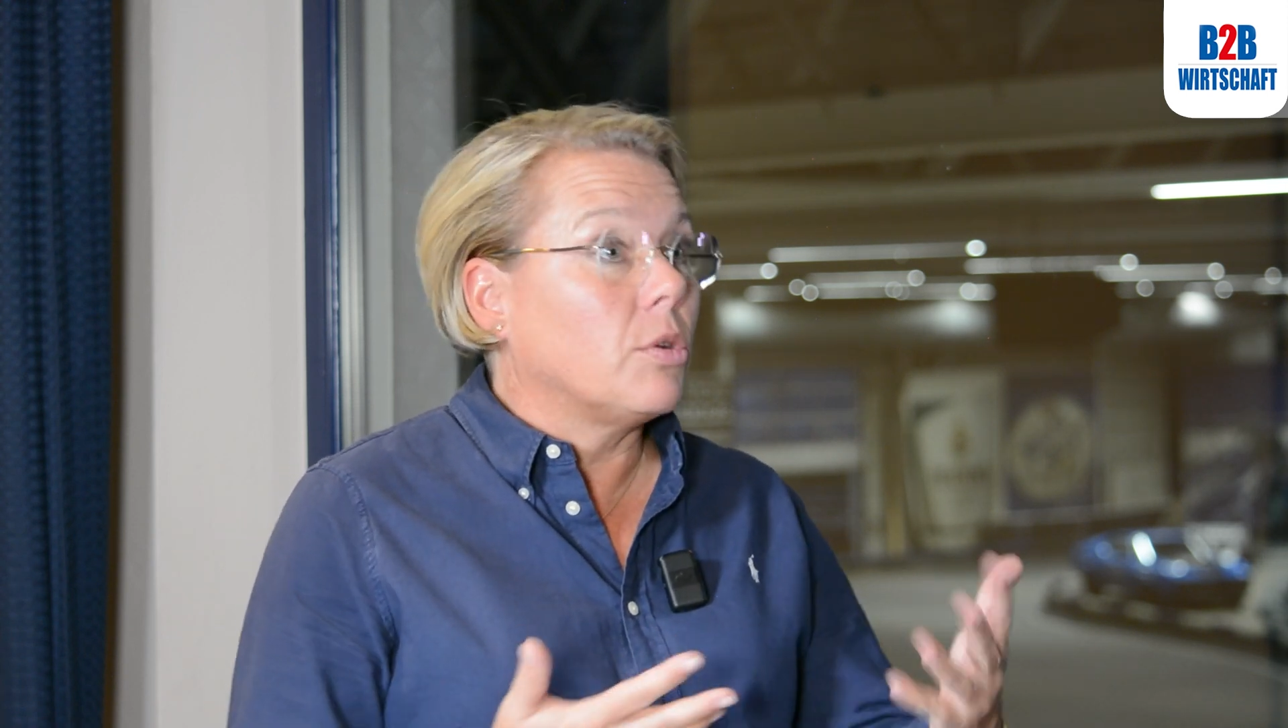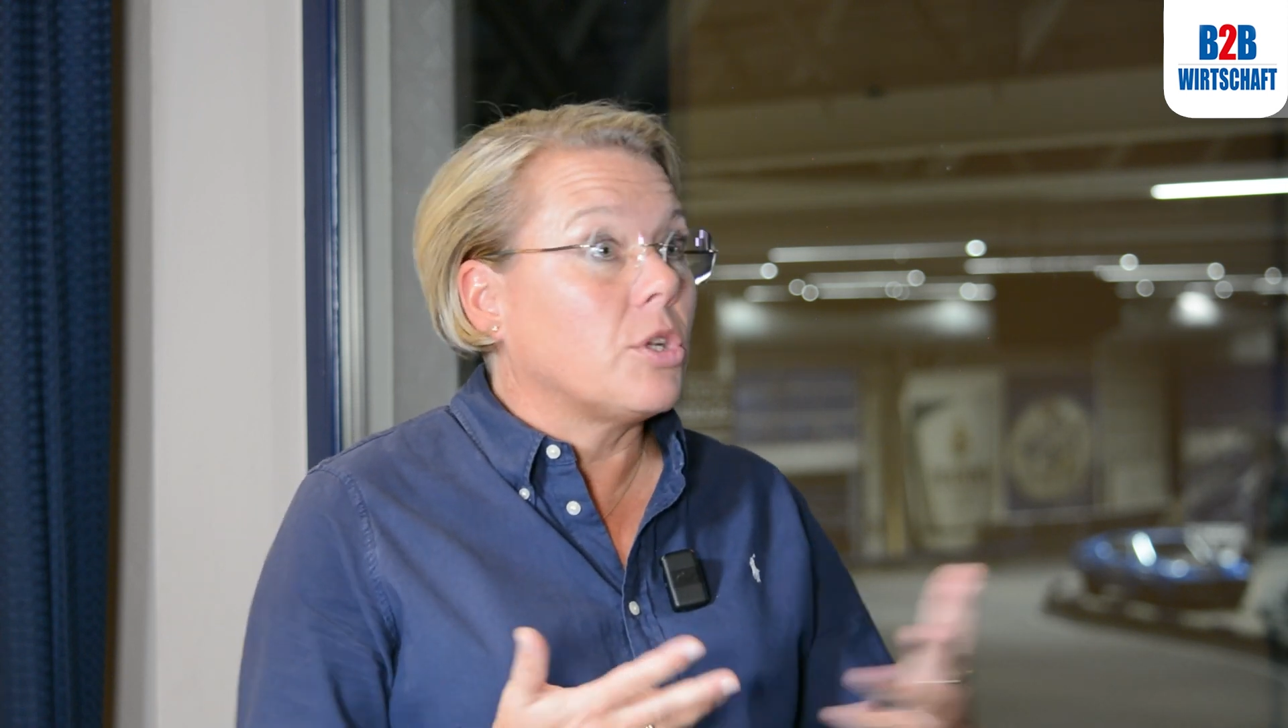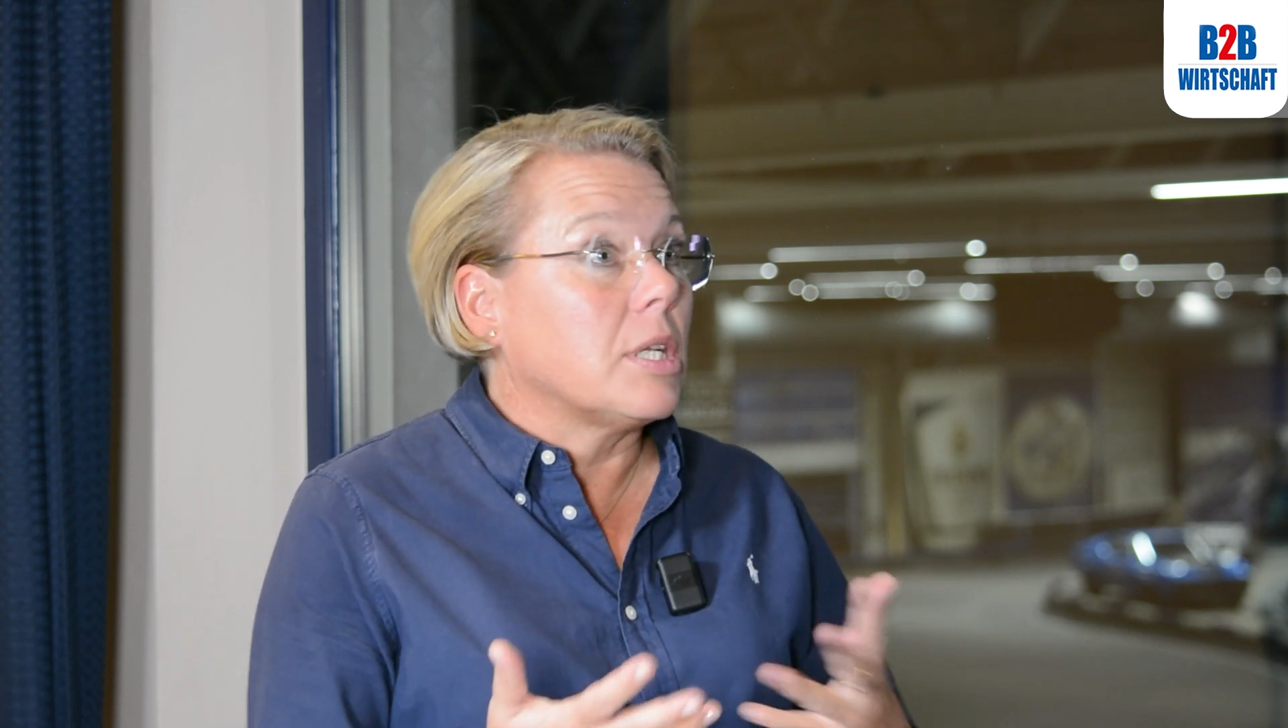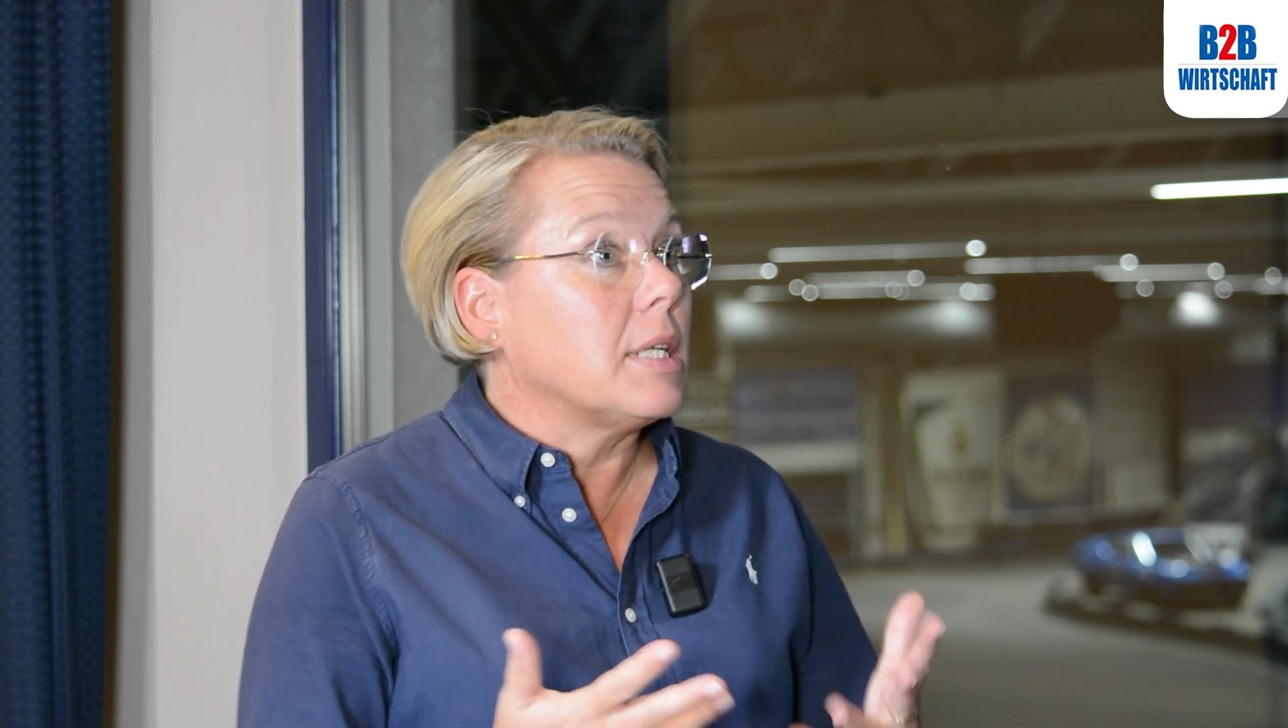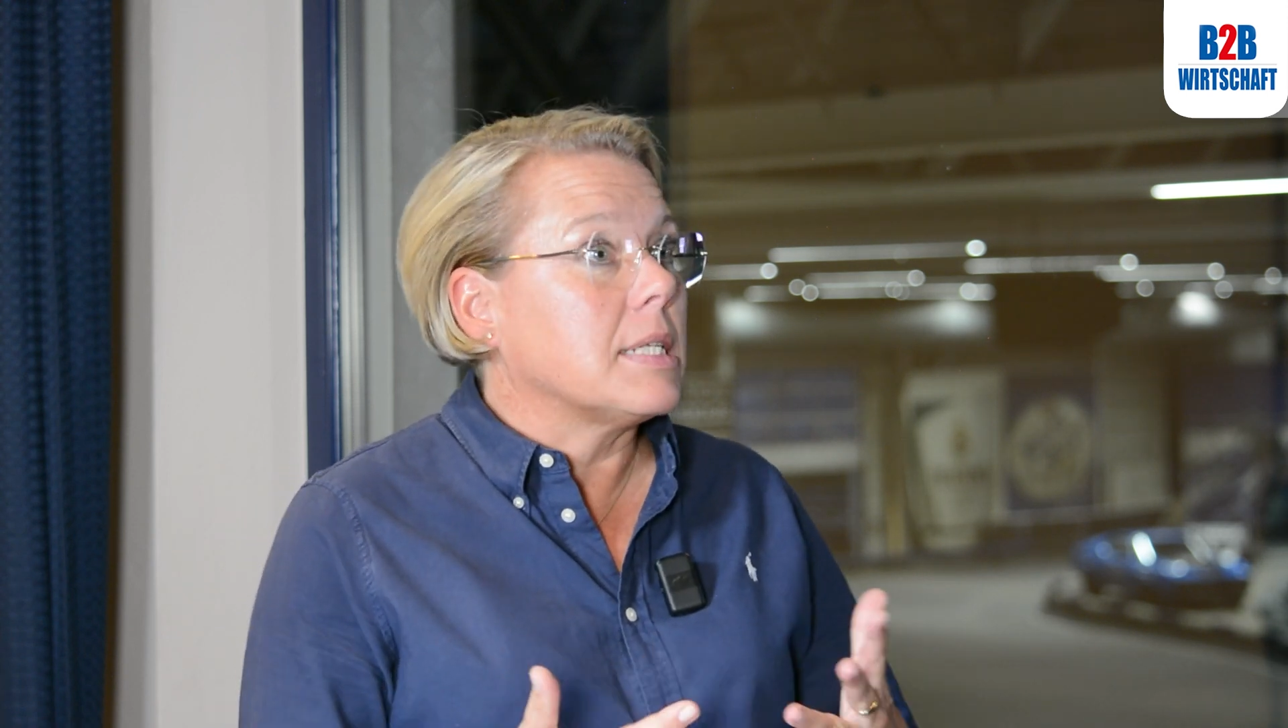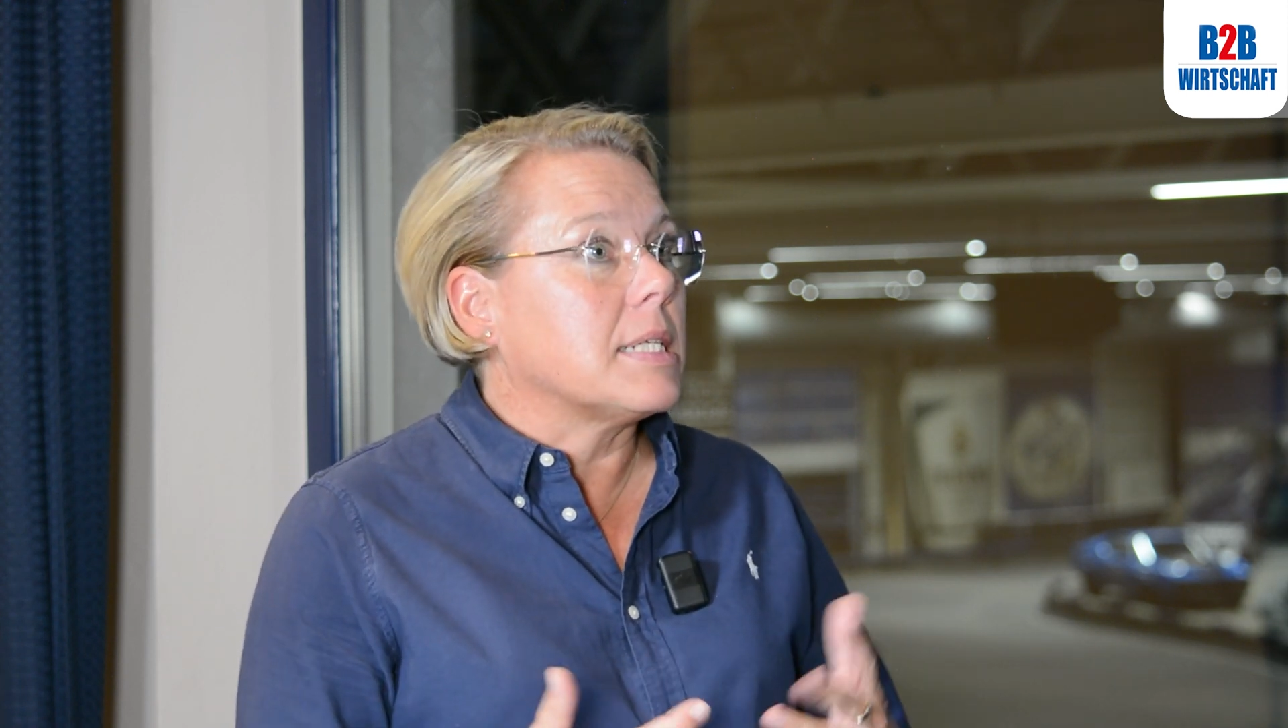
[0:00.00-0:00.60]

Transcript: unterschiedlichen